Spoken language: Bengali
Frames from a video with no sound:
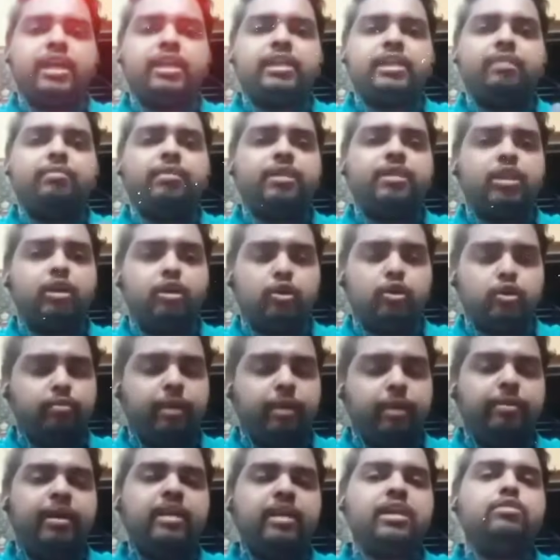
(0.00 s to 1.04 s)
সেটা তার ব্যক্তিগত
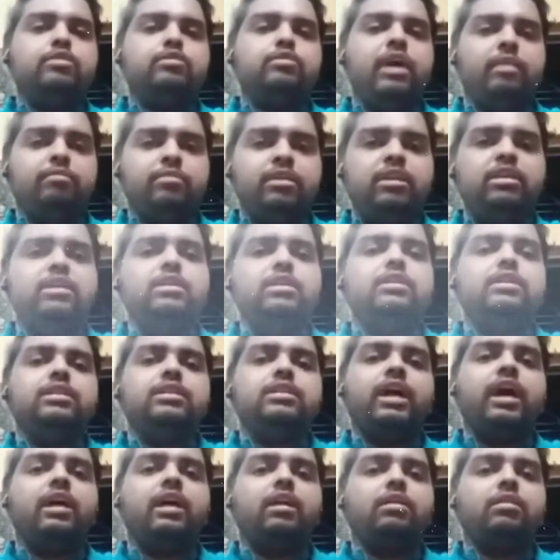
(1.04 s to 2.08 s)
ব্যাপার কিন্তু আমি
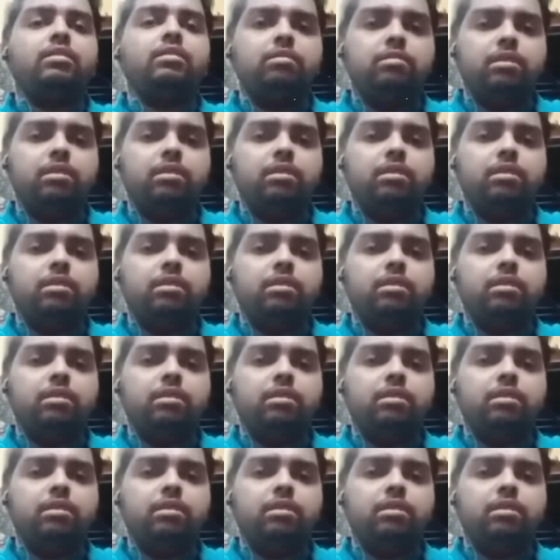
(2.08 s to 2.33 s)
তার